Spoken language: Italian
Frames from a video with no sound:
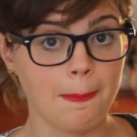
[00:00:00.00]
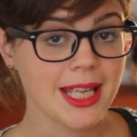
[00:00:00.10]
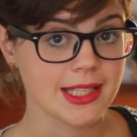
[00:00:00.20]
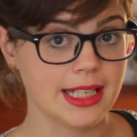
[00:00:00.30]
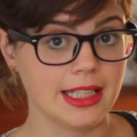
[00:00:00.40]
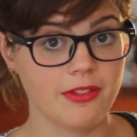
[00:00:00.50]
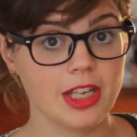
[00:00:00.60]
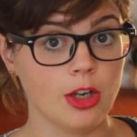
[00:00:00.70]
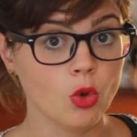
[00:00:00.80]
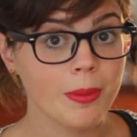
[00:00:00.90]
pensa di
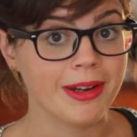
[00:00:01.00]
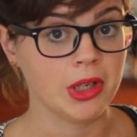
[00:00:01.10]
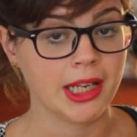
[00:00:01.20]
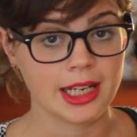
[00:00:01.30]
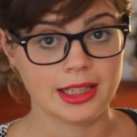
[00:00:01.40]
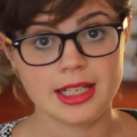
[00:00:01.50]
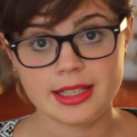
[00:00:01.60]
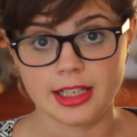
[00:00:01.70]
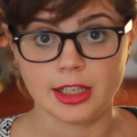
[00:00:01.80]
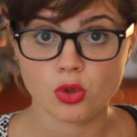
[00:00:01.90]
avere i numeri o le
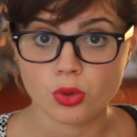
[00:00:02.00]
caratteristiche